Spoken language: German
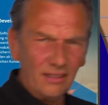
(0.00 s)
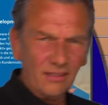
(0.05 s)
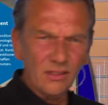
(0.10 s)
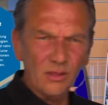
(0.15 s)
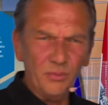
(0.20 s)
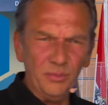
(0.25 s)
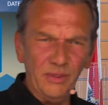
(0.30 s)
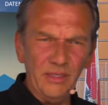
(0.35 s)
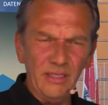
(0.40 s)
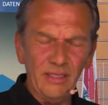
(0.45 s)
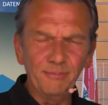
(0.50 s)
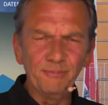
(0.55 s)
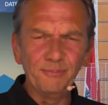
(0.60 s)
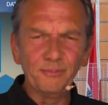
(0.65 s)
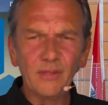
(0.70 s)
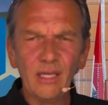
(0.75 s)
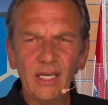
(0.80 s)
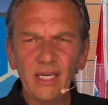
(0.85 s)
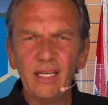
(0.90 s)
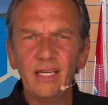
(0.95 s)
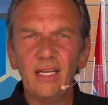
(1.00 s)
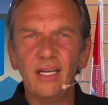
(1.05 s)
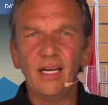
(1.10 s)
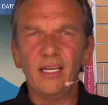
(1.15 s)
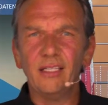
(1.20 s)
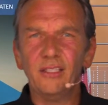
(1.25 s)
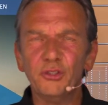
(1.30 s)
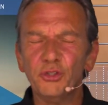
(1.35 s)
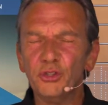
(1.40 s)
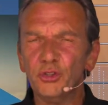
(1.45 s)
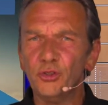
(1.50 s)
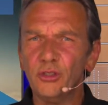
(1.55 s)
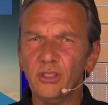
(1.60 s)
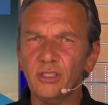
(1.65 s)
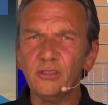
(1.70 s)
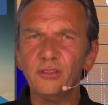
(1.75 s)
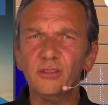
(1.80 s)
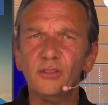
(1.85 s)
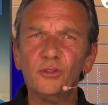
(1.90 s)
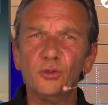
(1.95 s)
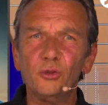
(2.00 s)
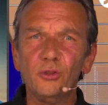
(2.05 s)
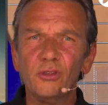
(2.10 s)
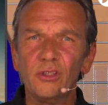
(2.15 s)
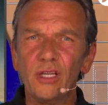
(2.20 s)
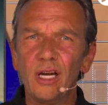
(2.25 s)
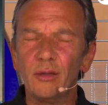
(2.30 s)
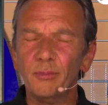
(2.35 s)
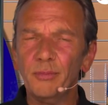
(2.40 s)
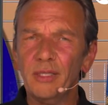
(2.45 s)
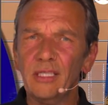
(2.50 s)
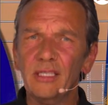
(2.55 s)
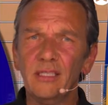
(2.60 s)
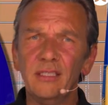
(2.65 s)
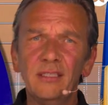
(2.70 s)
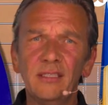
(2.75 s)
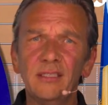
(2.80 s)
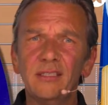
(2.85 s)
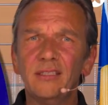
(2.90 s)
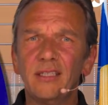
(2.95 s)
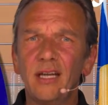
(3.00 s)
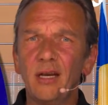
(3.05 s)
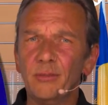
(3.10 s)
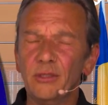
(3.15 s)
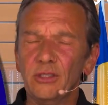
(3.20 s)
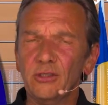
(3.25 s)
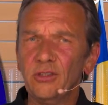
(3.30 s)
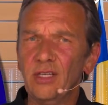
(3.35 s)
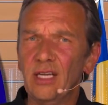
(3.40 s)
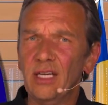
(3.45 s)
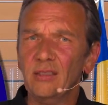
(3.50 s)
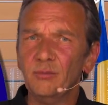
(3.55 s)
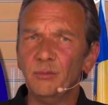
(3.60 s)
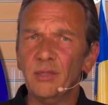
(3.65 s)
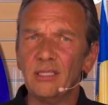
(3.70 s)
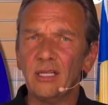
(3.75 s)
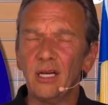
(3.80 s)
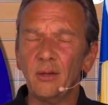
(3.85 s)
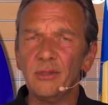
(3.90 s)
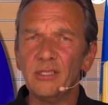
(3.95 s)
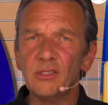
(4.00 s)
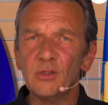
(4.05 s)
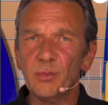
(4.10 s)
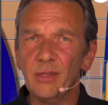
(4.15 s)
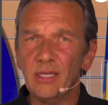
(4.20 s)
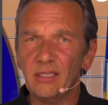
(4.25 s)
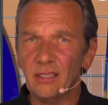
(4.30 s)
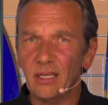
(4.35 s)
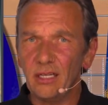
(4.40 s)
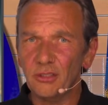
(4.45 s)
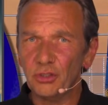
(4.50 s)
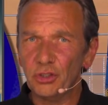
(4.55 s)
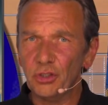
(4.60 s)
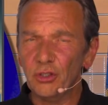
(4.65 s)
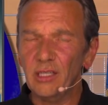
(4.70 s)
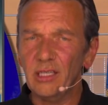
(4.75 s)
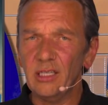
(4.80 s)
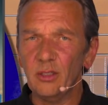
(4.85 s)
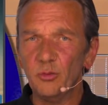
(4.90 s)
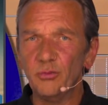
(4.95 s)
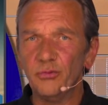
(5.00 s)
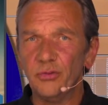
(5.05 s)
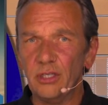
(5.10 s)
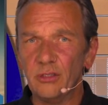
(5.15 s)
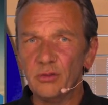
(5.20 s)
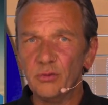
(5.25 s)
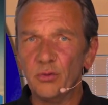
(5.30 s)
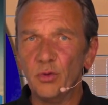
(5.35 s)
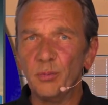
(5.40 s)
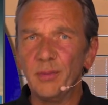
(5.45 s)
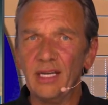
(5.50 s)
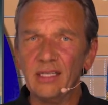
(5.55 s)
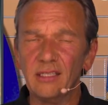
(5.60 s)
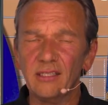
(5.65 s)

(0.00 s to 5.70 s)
Sabine. Einen schönen guten Tag, meine Damen und Herren. Mein Name ist Bernd Aschauer, ebenfalls von meiner